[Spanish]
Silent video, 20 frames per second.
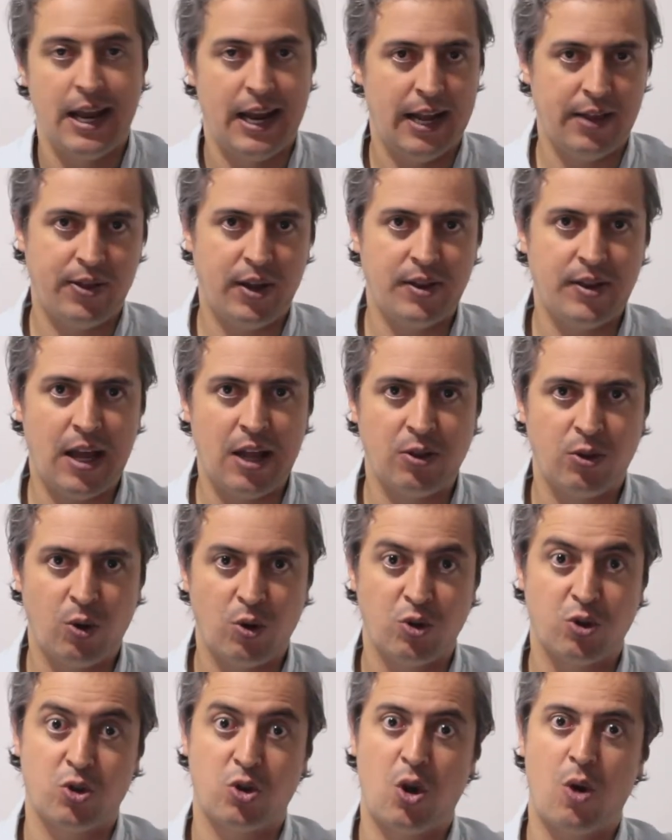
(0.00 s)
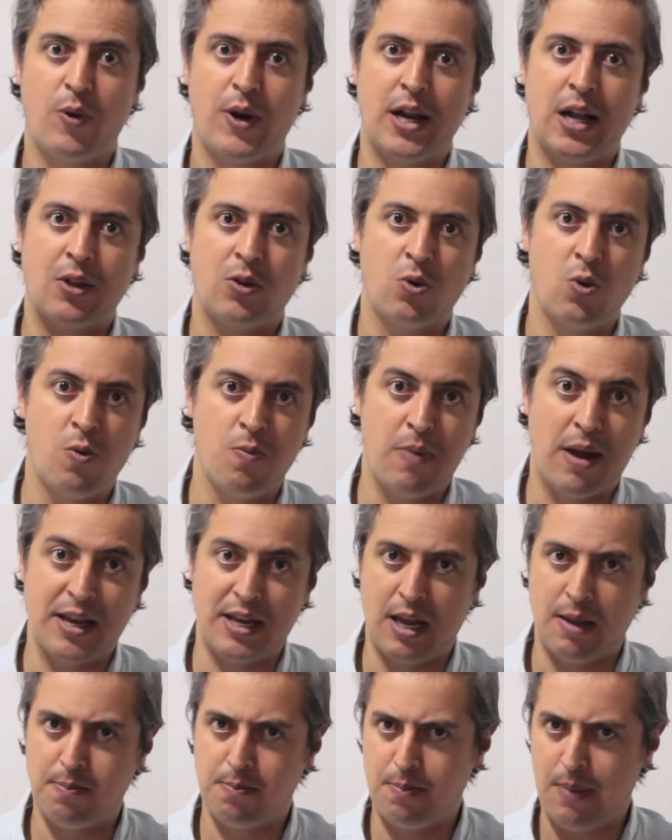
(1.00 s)
Entretanto, sobre la tumba
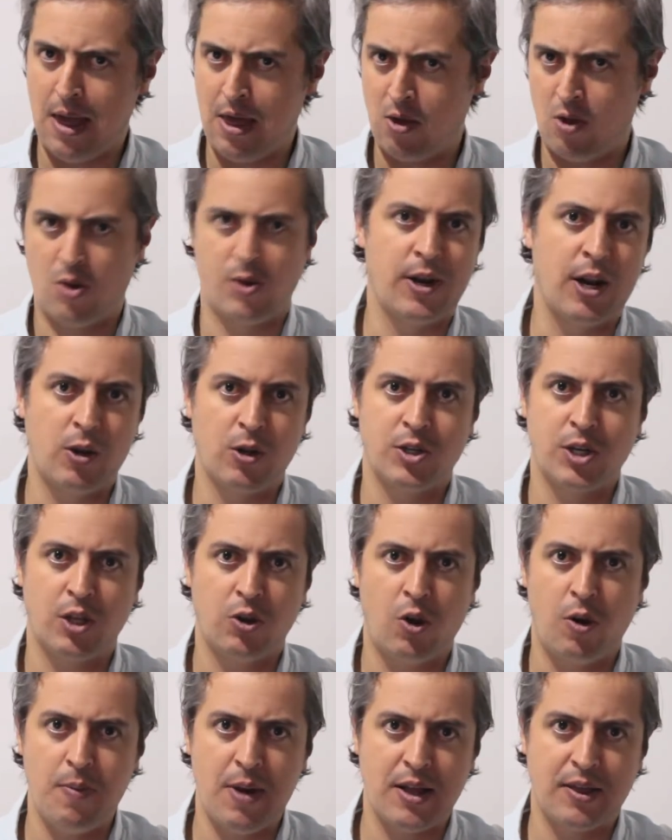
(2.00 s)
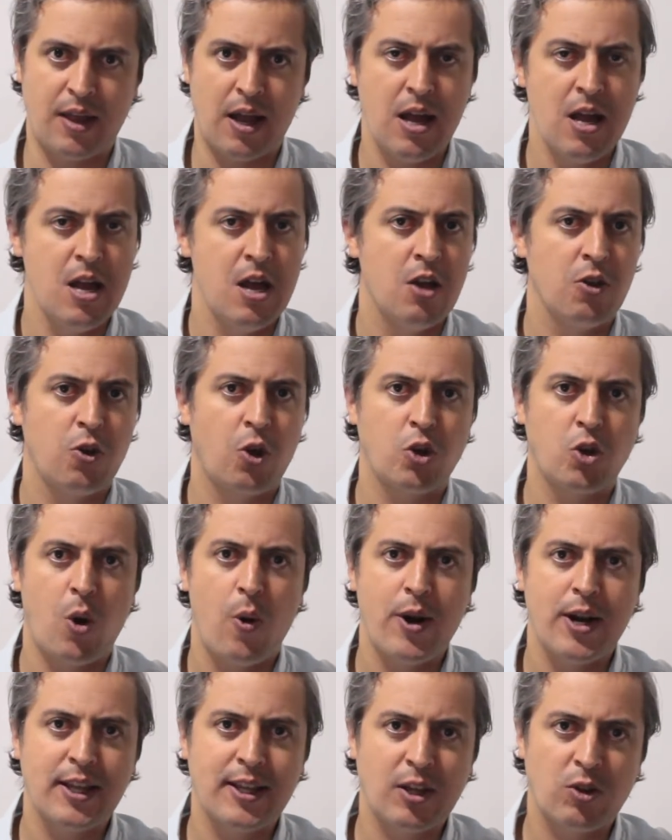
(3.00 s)
y en medio de una noche de tormenta, dos
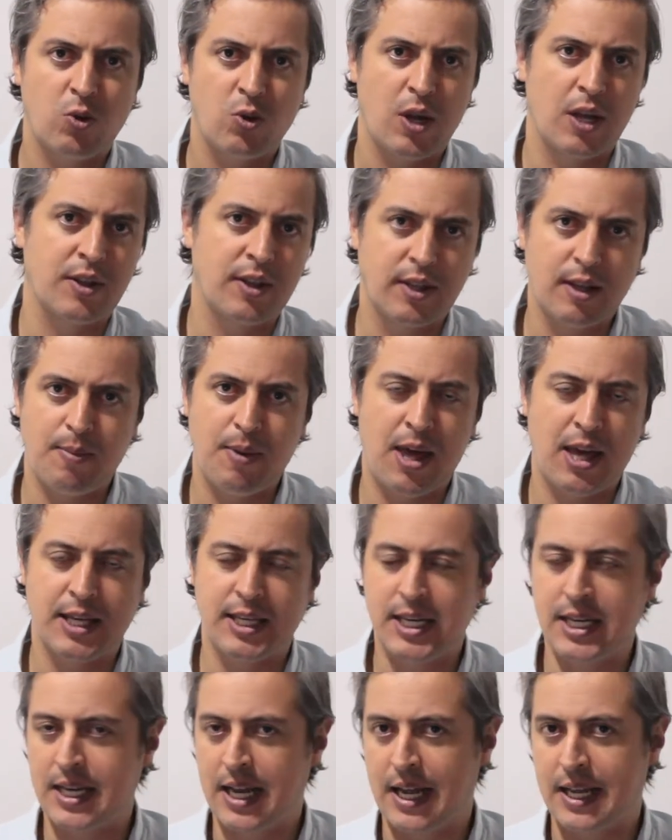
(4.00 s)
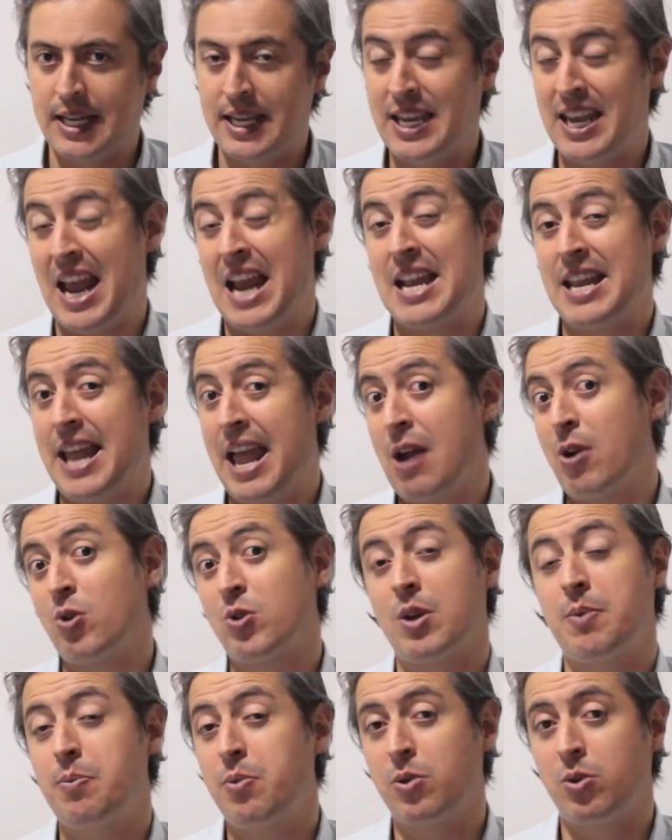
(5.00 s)
jóvenes estudiantes de medicina y el negro
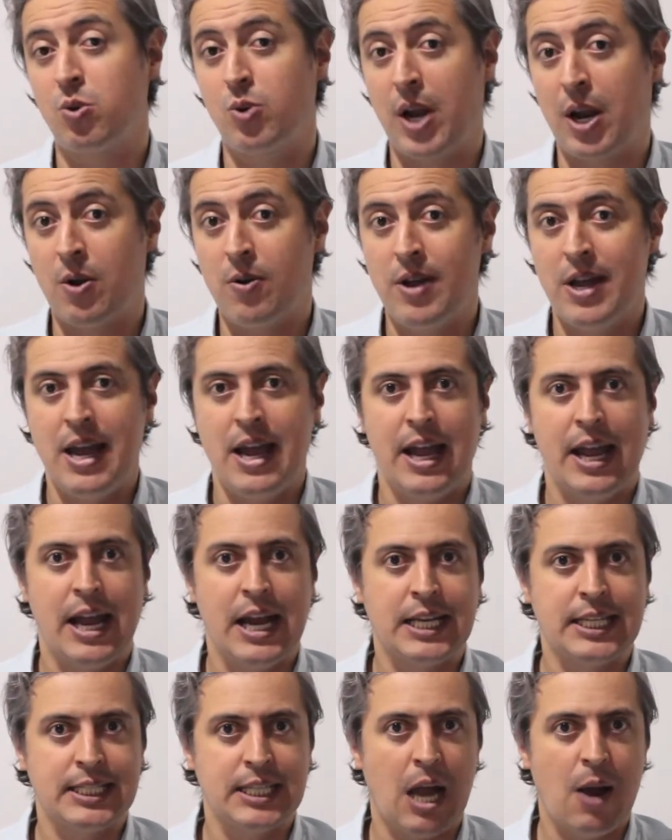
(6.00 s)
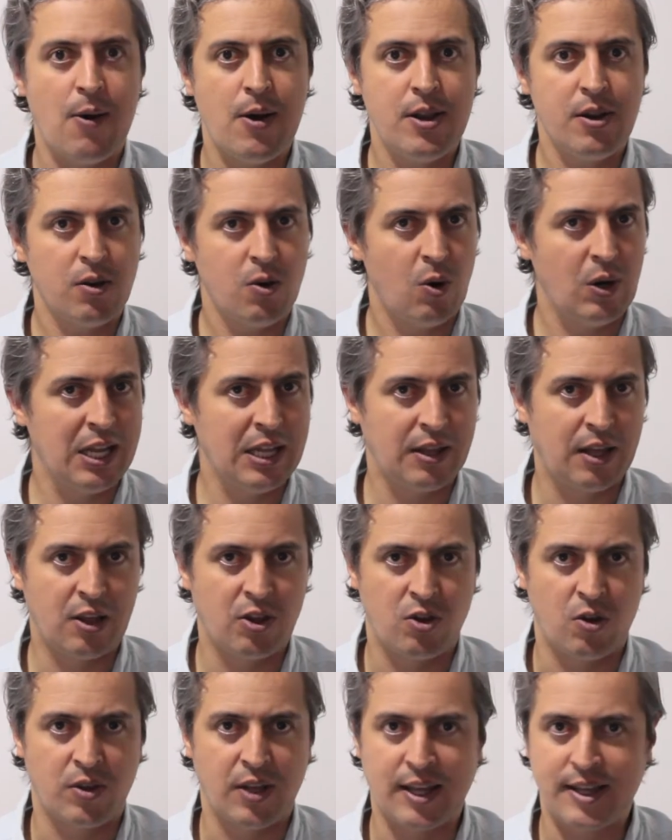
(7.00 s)
sepulturero excavan con la
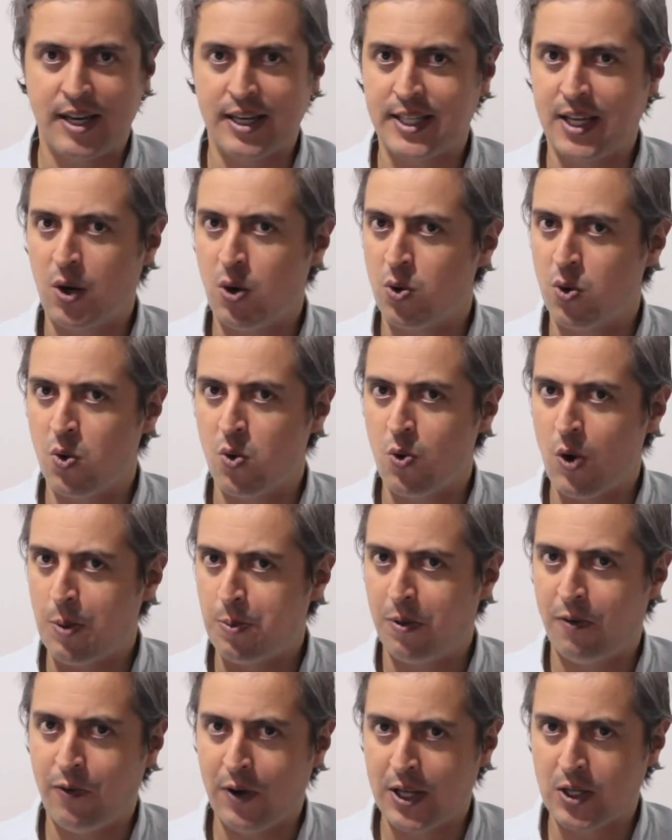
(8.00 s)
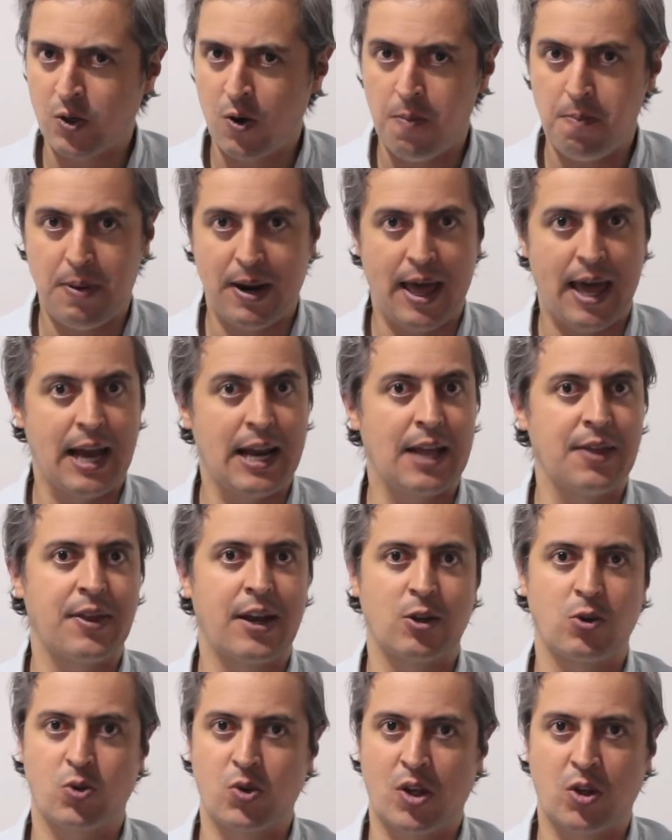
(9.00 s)
intención de hacerse con un cuerpo fresco para
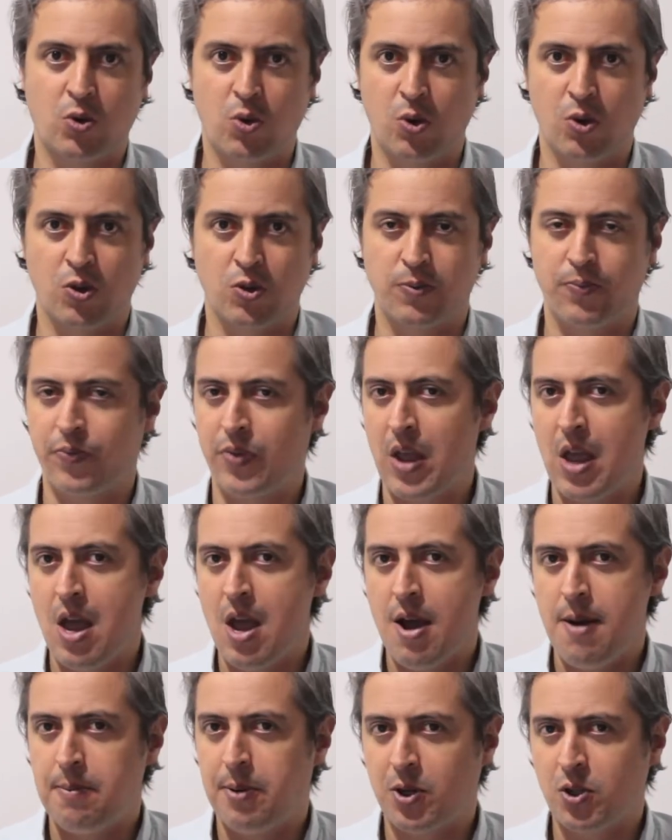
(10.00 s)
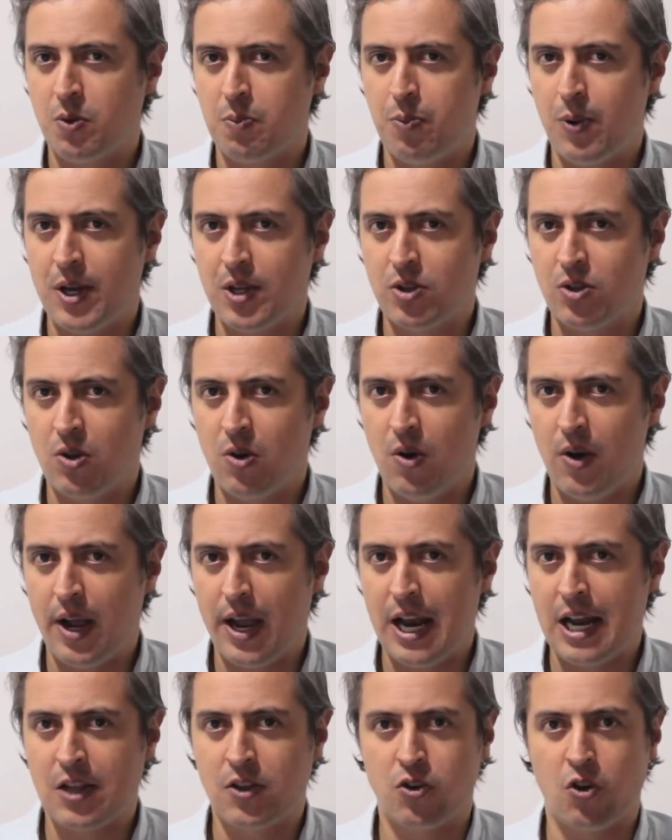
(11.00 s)
adelantar sus estudios. Por supuesto,
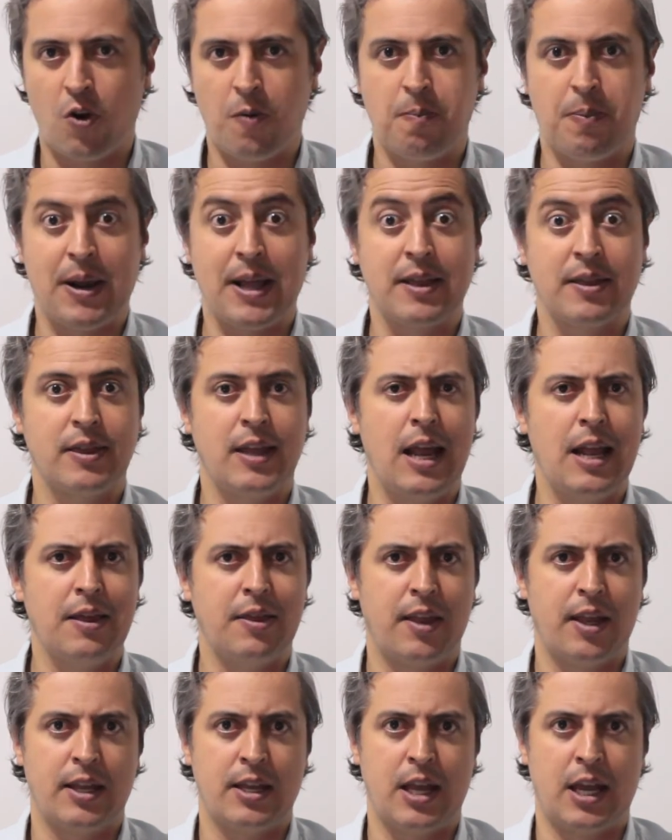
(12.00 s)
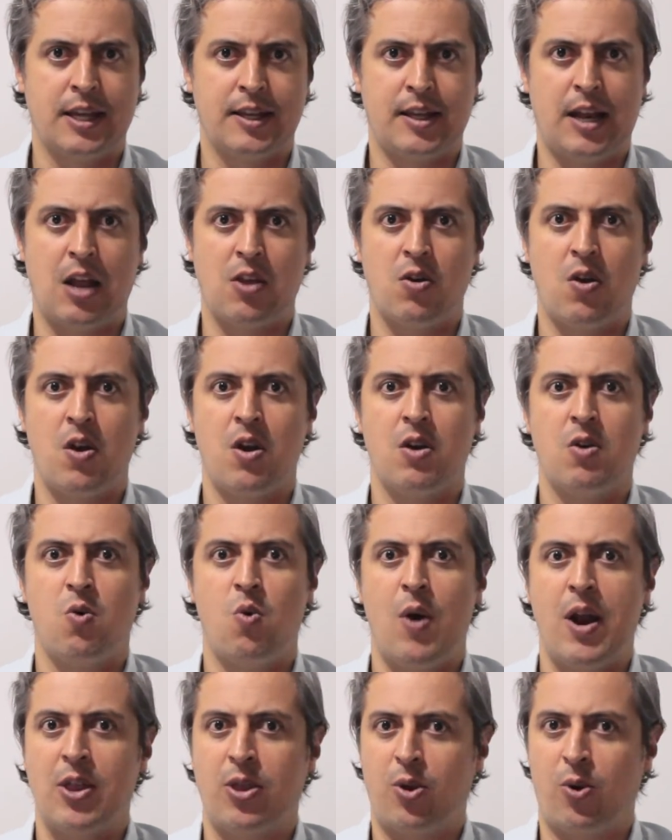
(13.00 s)
el sorprendente y extraño
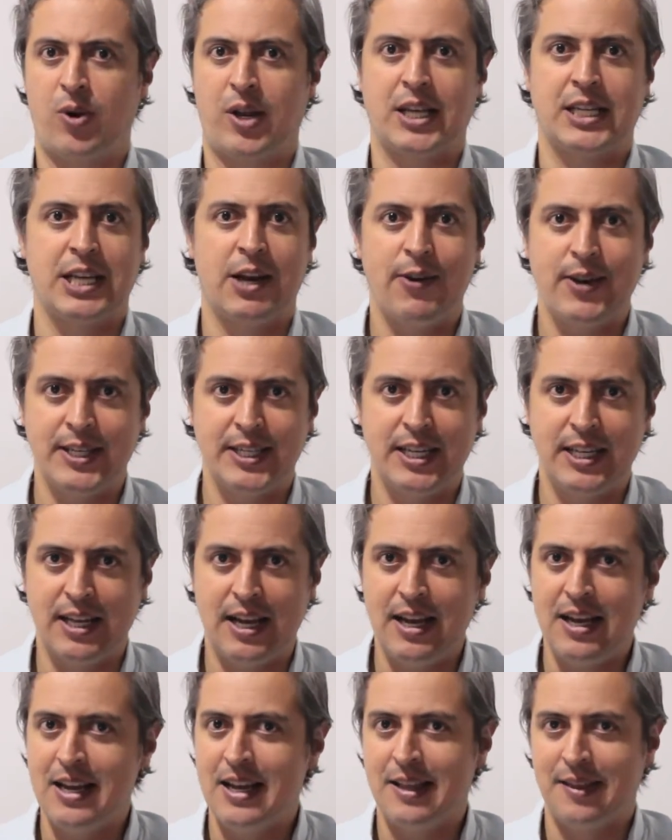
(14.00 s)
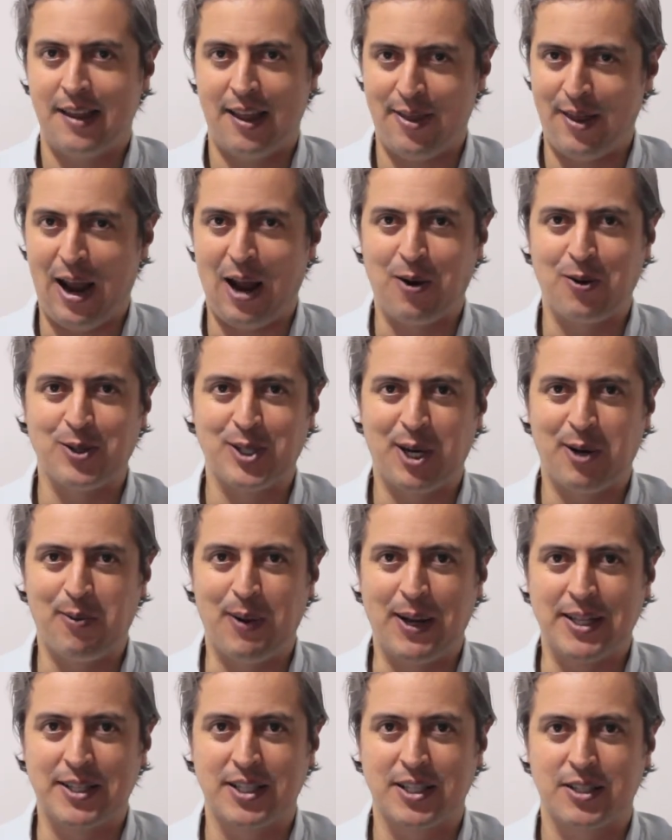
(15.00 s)
encuentro que se avecina tendrá
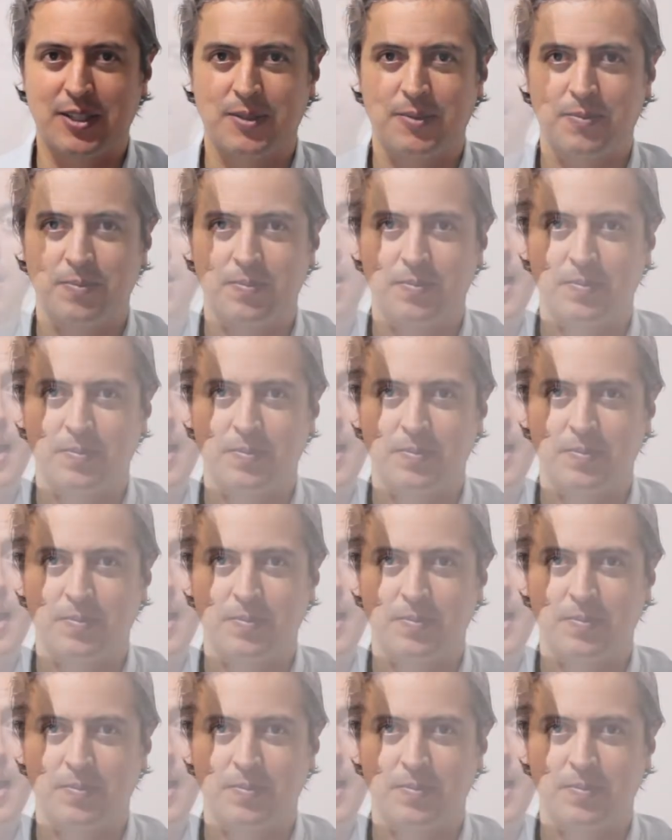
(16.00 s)
consecuencias.